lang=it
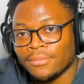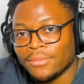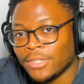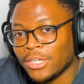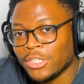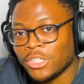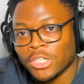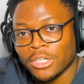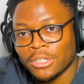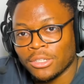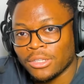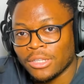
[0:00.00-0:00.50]

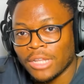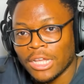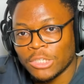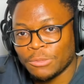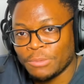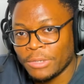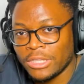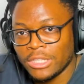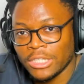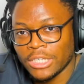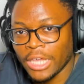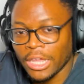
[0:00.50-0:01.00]
Che c'è?
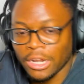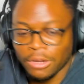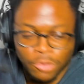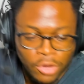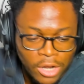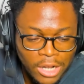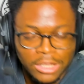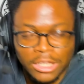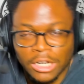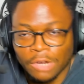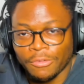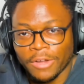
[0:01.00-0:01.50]
Aspetti che arrivi
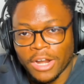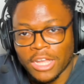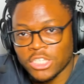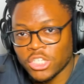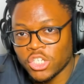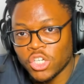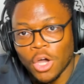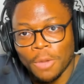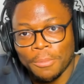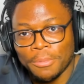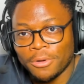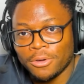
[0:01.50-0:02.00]
un'altra frase
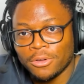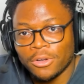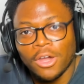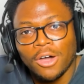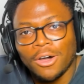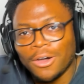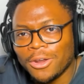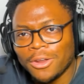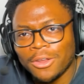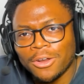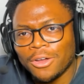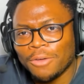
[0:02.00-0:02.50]
dopo?
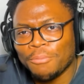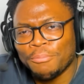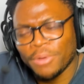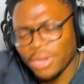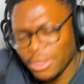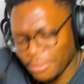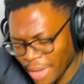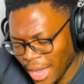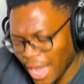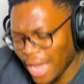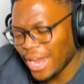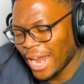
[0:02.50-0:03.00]
No, no, no,
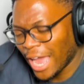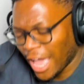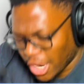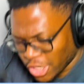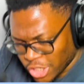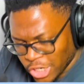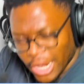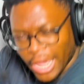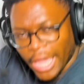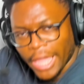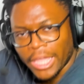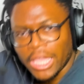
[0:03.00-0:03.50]
prima
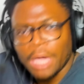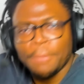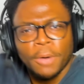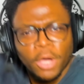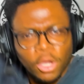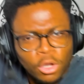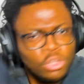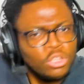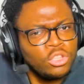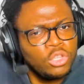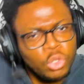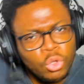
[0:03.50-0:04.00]
lasci like e
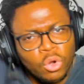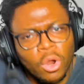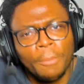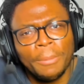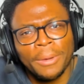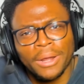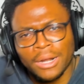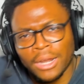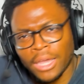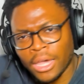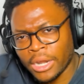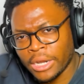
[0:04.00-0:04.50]
poi continuo a
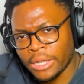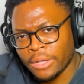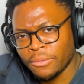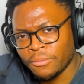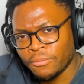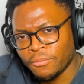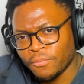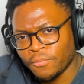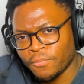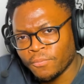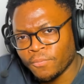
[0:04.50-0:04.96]
parlare.